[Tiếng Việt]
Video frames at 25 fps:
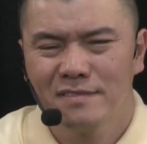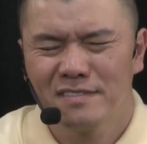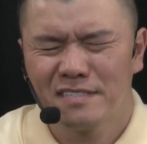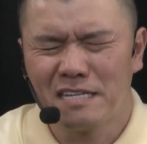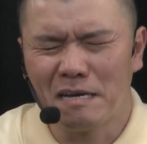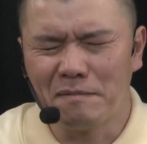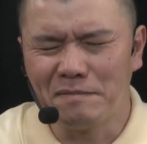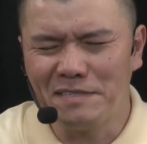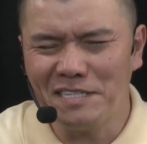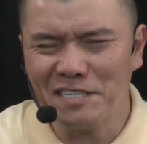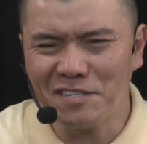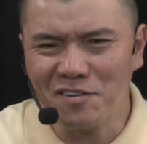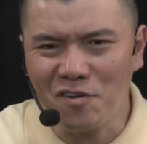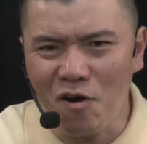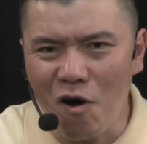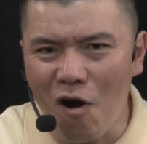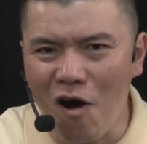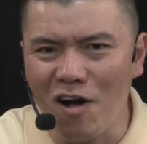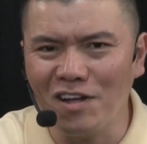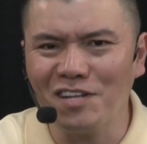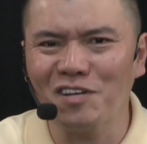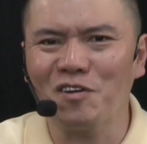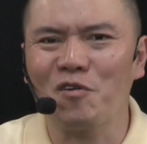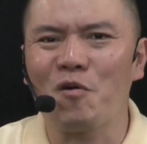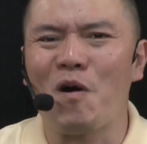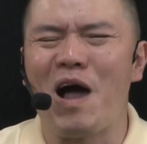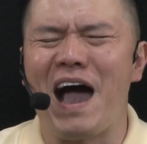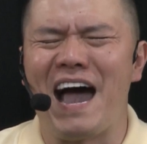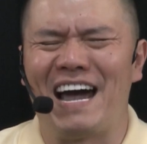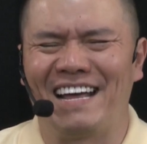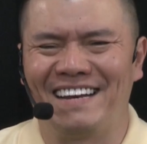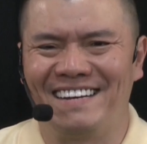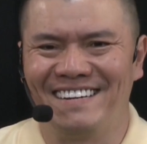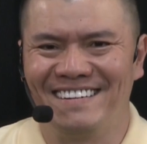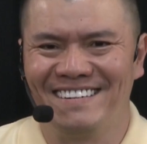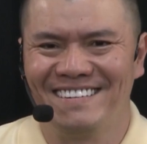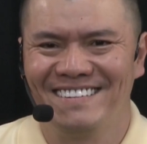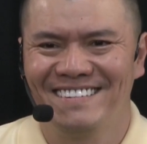thậm chí có những
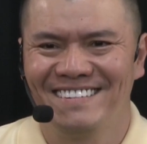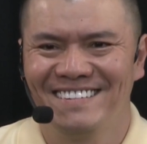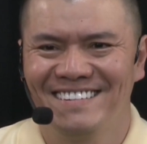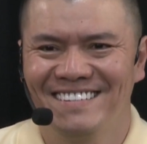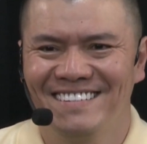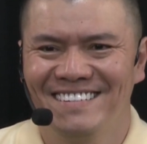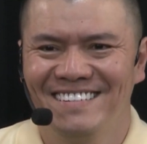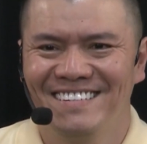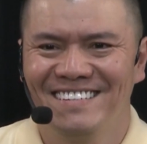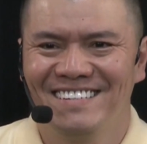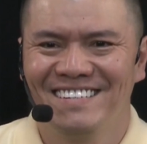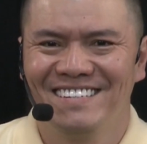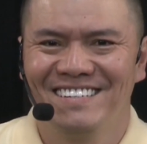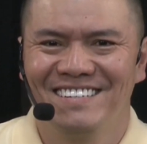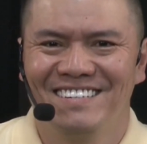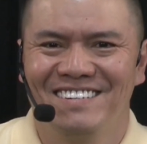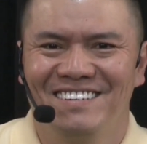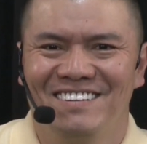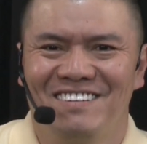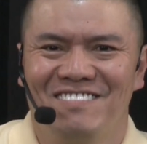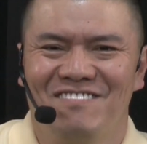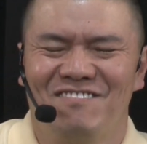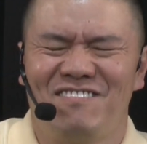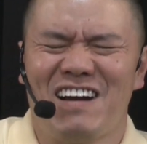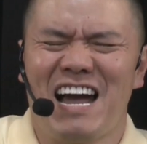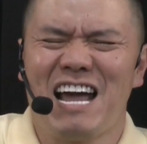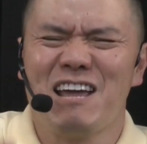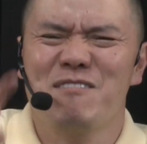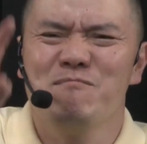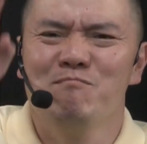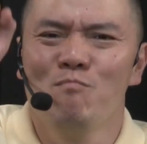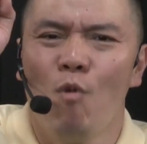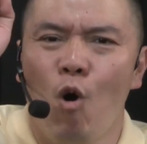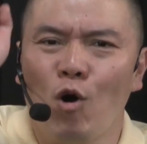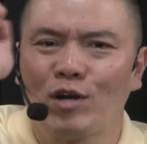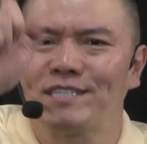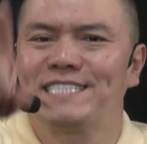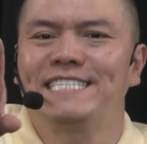khoản vay
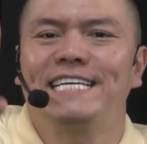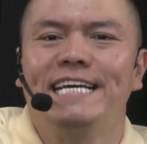một